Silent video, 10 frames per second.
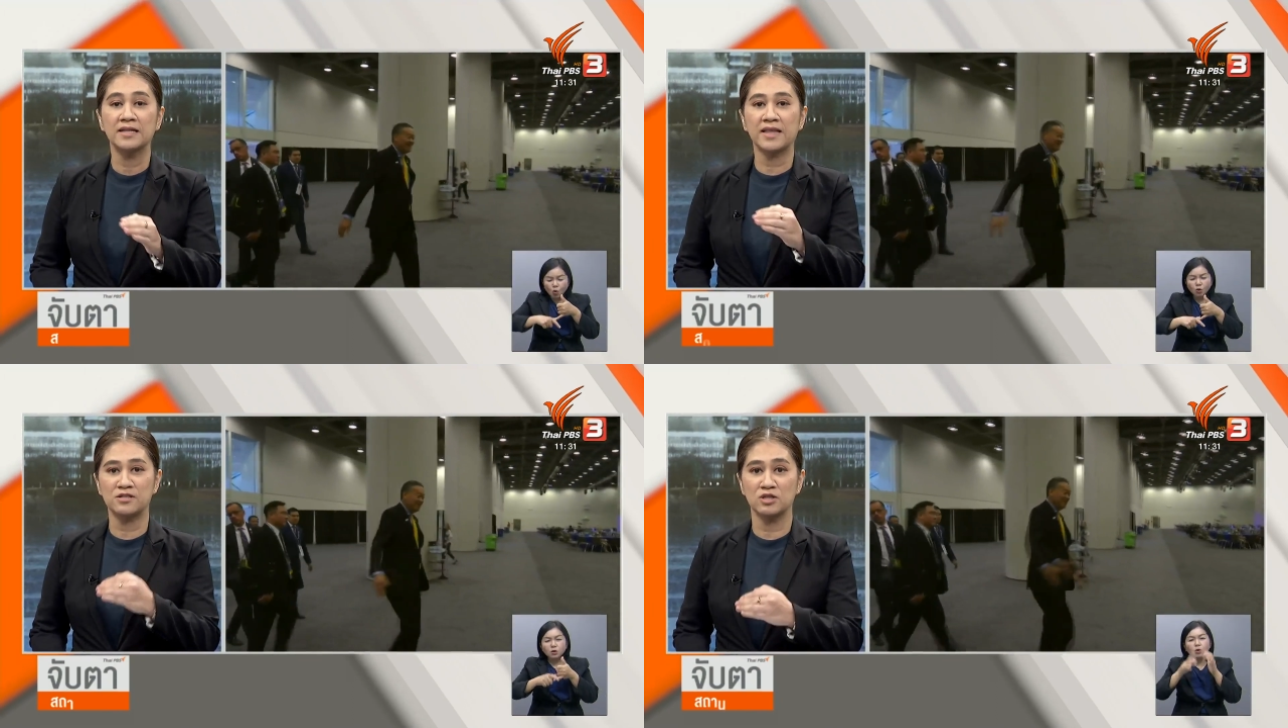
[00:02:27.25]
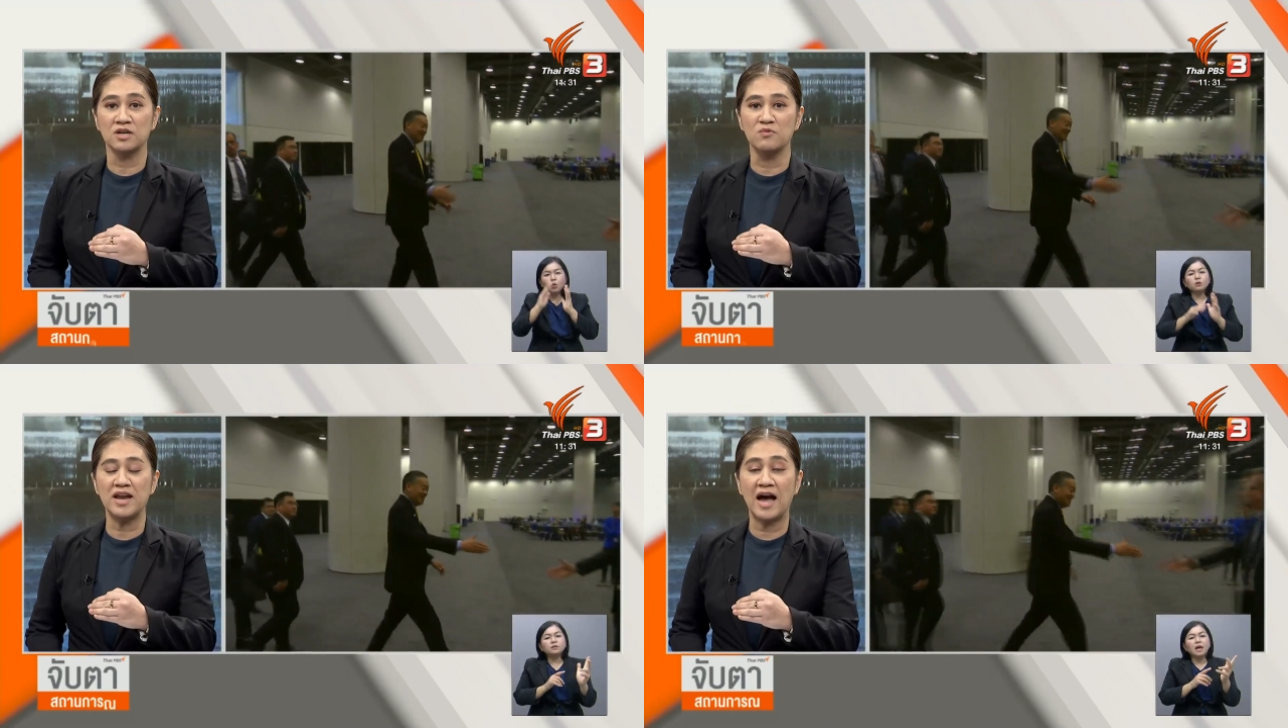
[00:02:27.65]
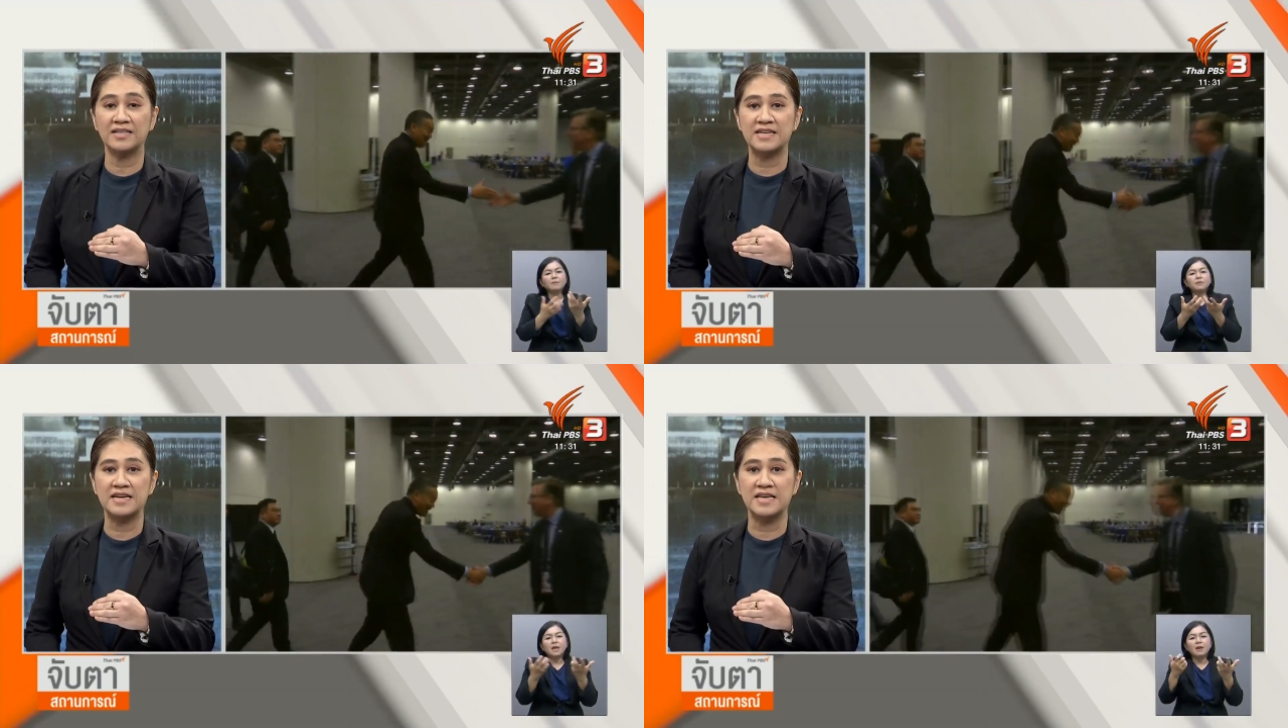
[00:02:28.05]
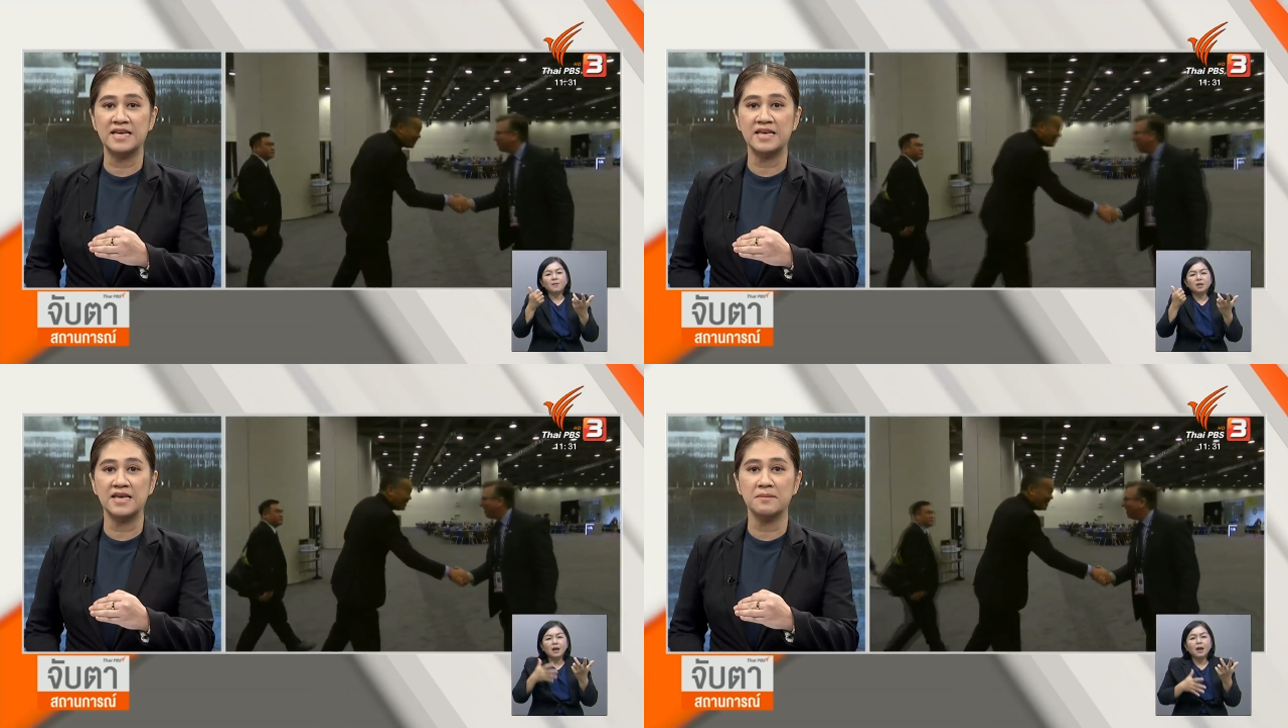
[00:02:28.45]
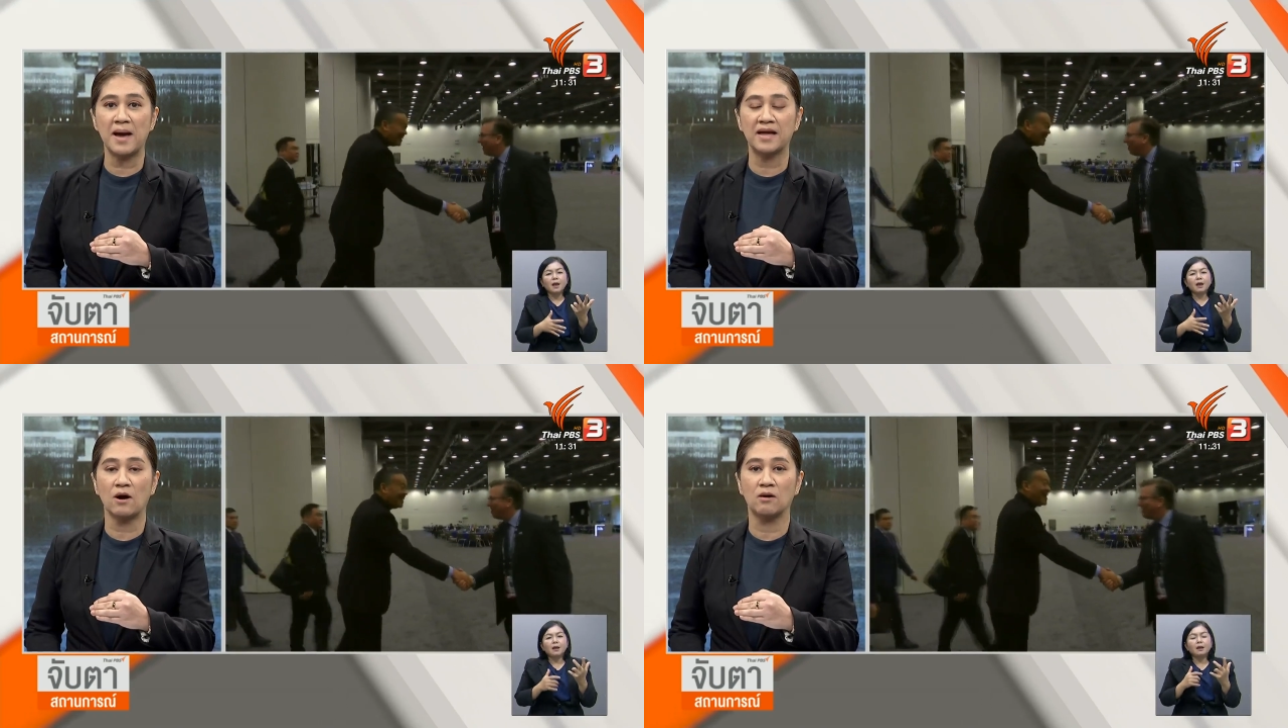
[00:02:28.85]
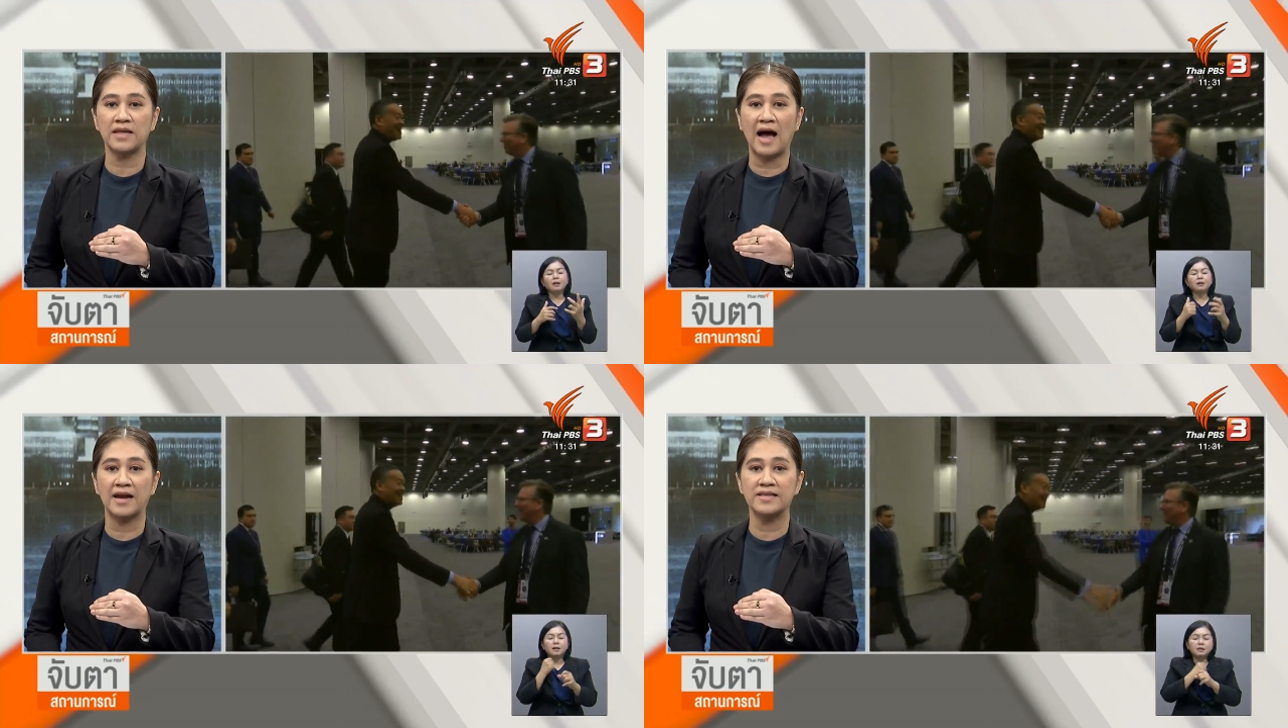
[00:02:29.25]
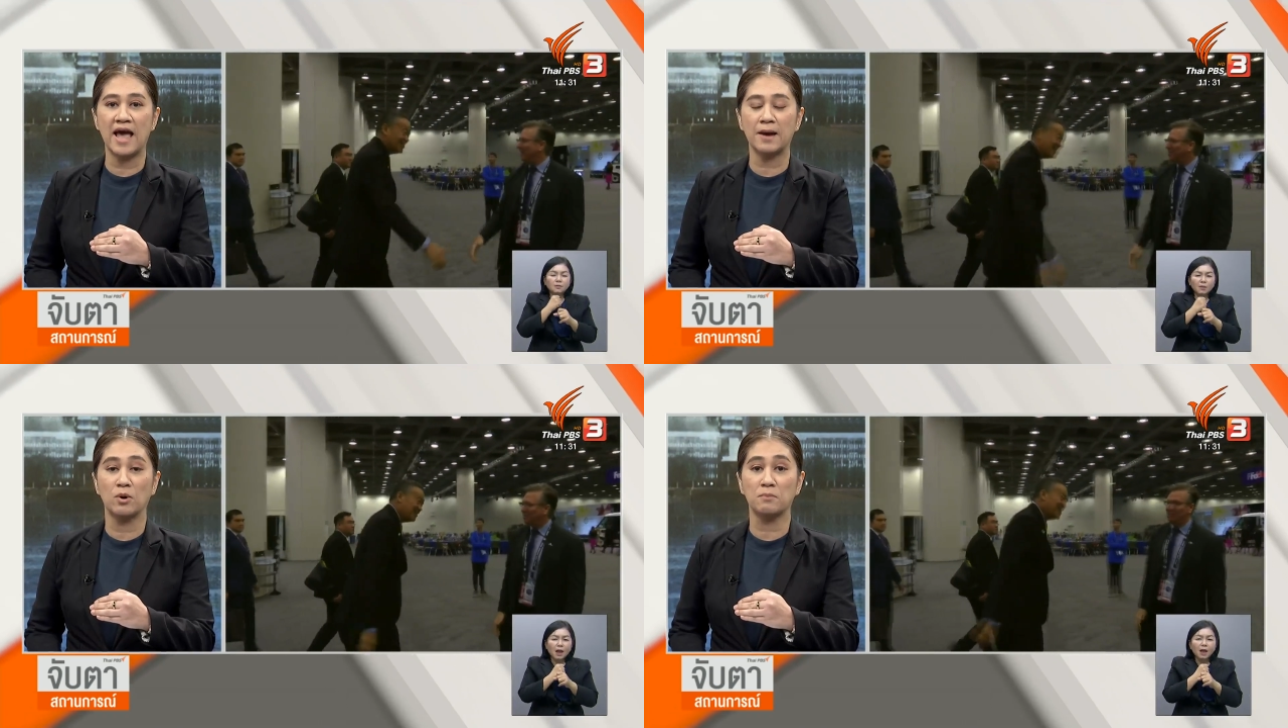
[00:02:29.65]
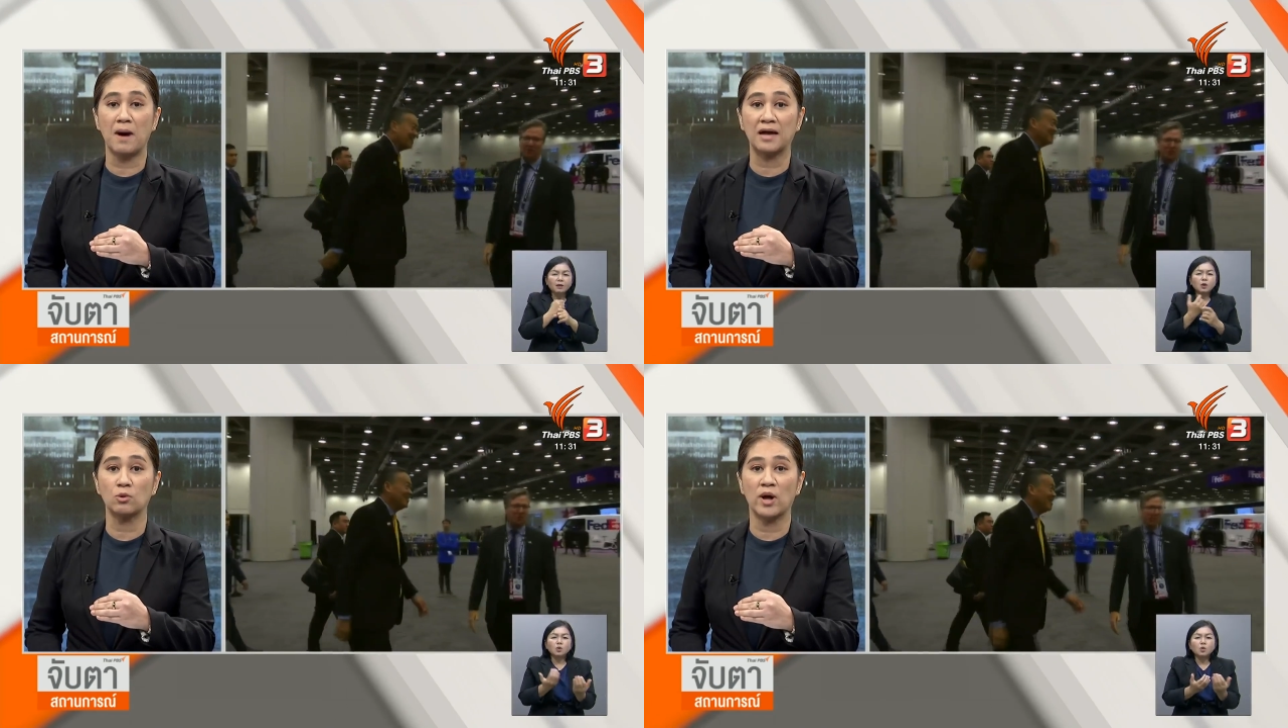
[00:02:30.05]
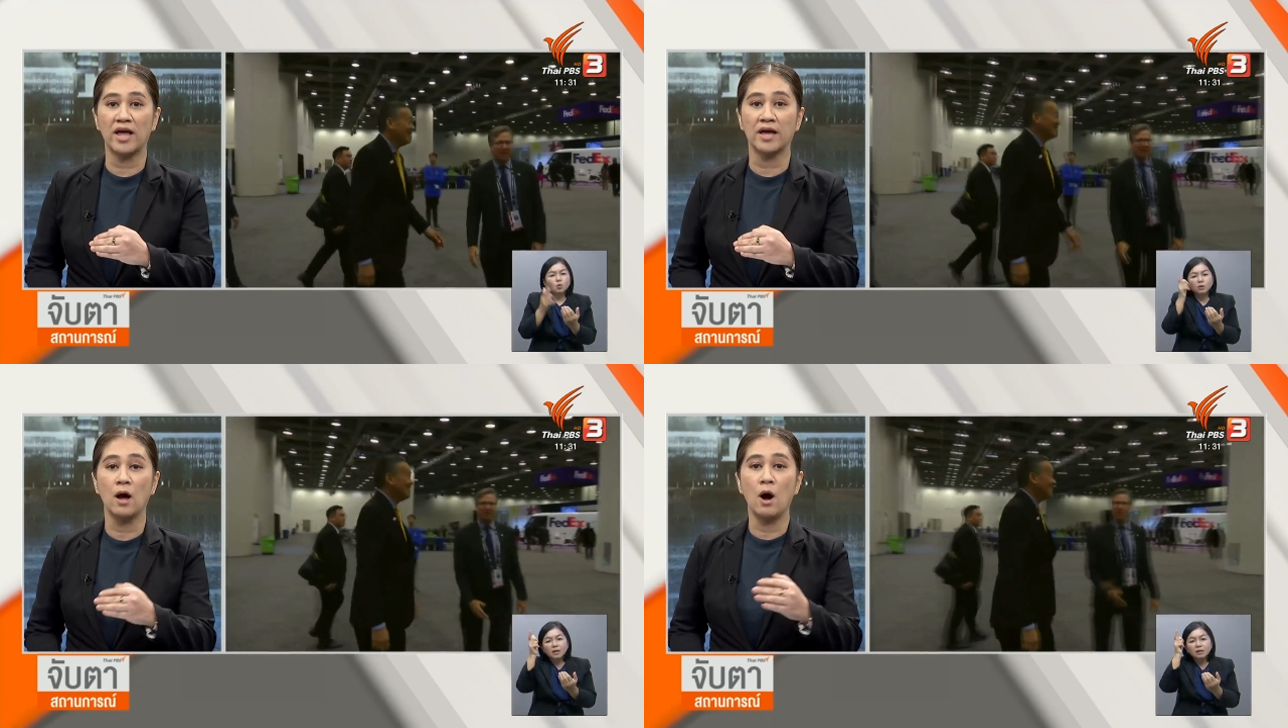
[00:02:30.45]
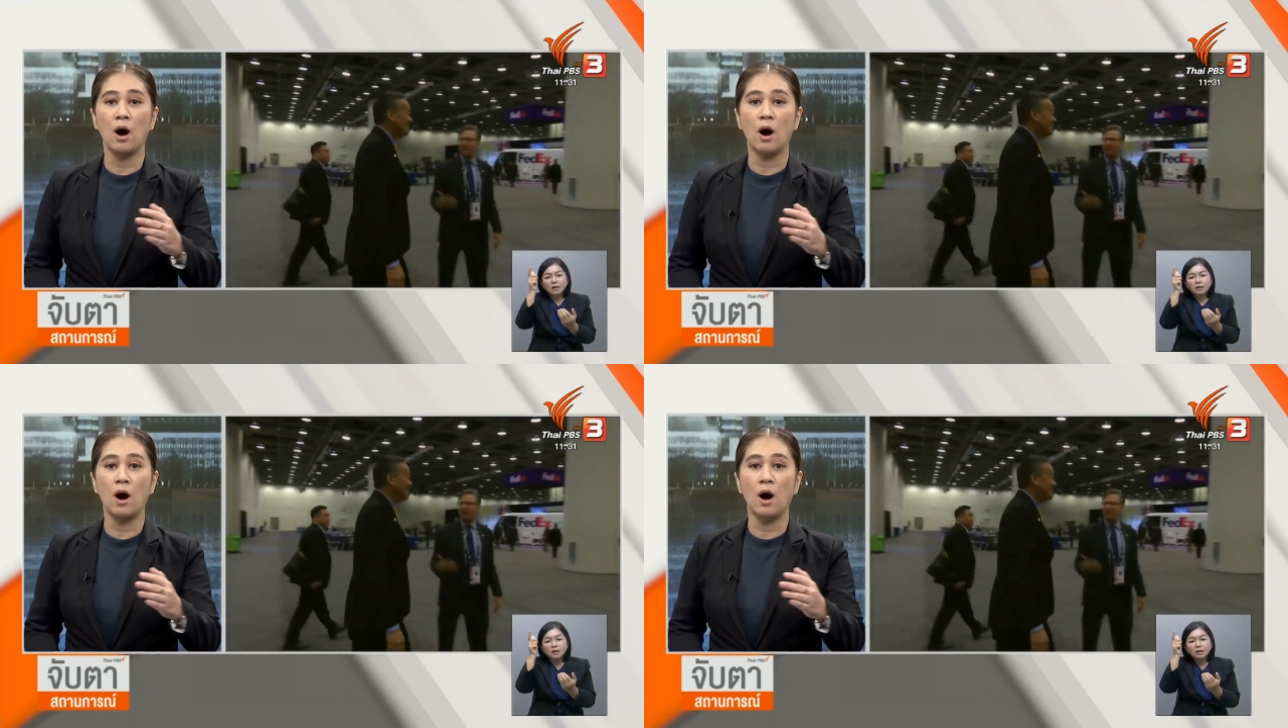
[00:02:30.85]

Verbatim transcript: แต่จนถึงวินาทีทีนี้อิงแพทองทานแยกบทบาทตัวเอง